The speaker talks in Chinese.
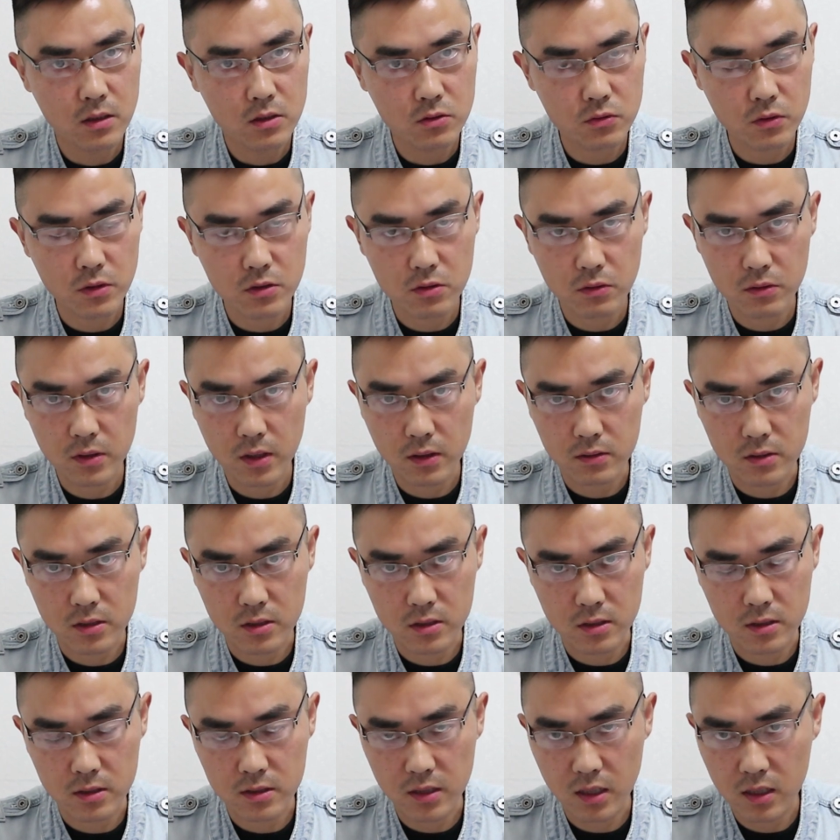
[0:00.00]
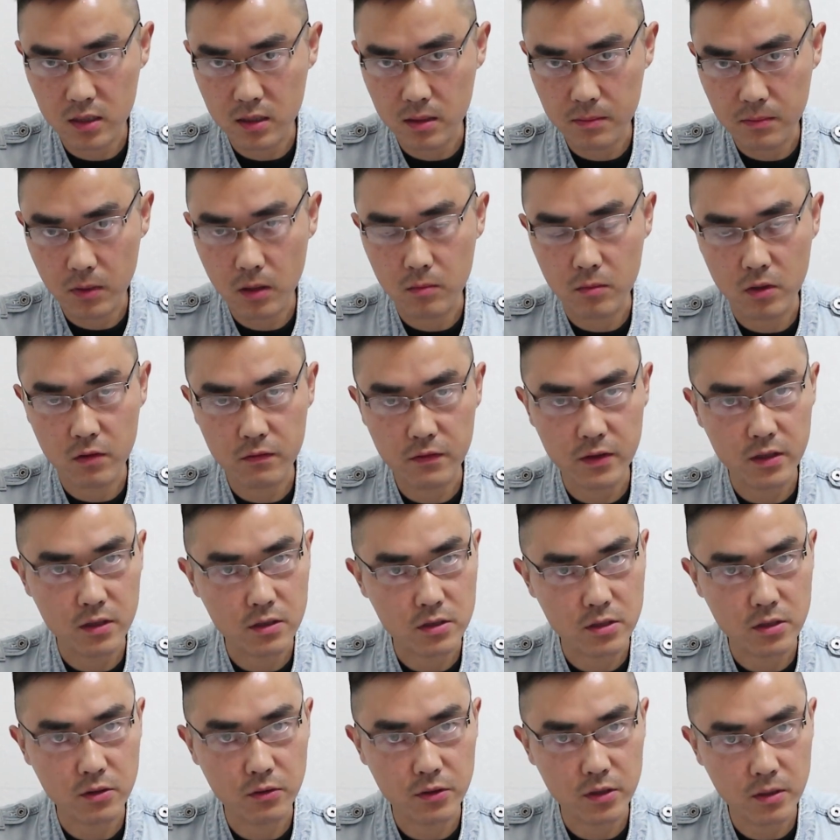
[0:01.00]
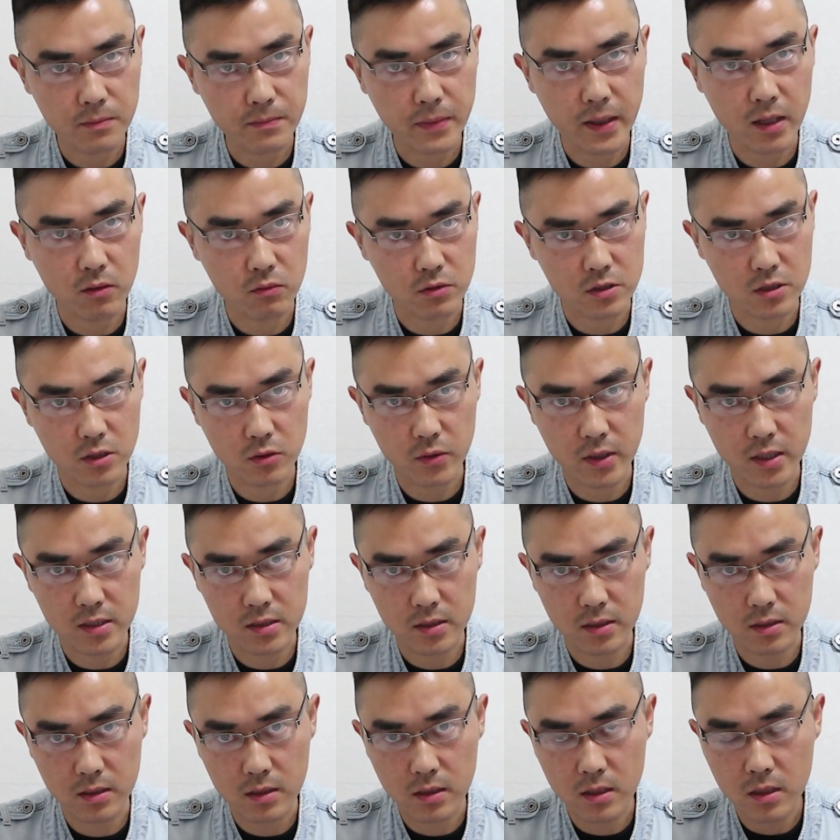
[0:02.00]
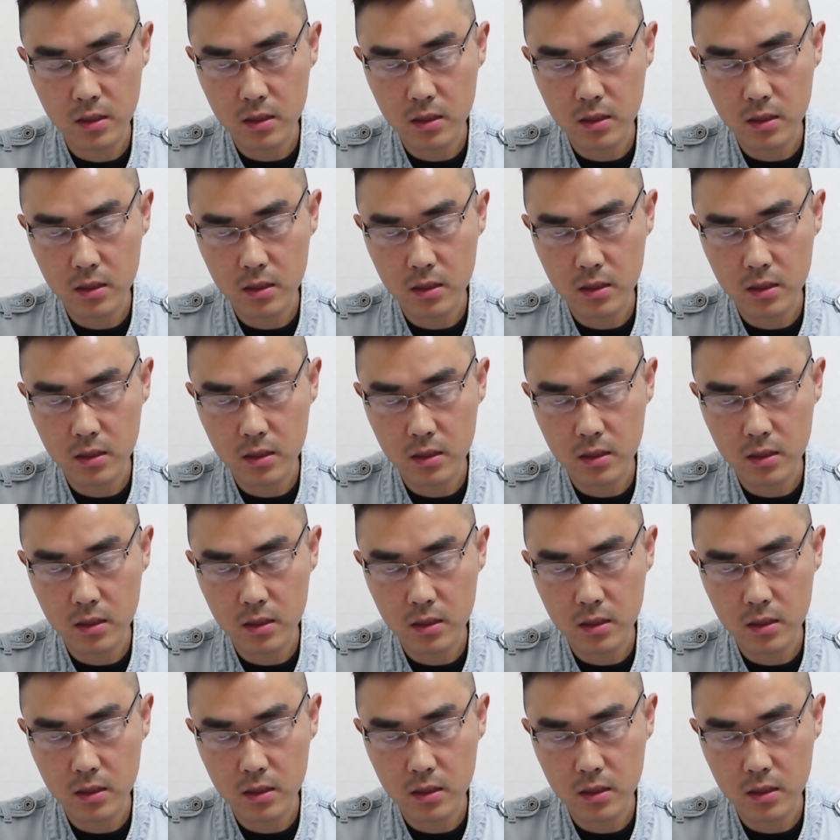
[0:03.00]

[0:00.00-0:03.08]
最重要的是，他的报名费只有一百五十块钱，